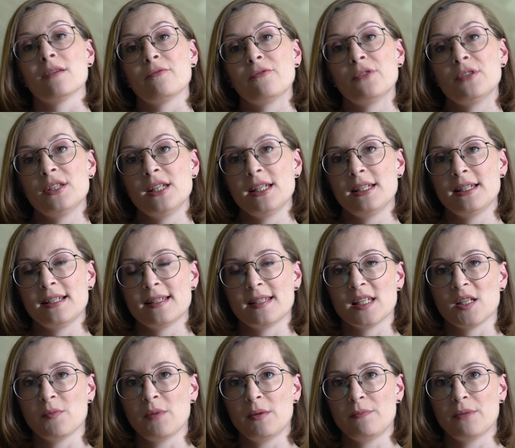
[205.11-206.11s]
Für die, die es
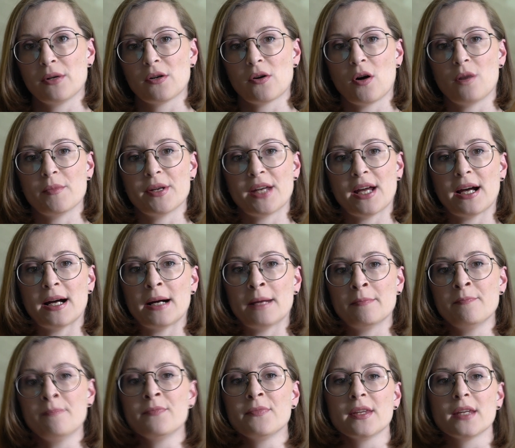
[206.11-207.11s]
nicht mitbekommen
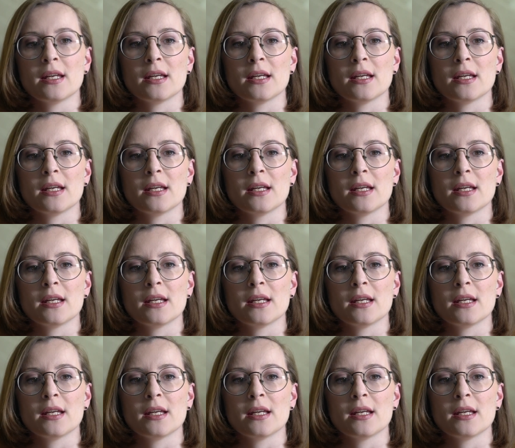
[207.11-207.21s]
haben,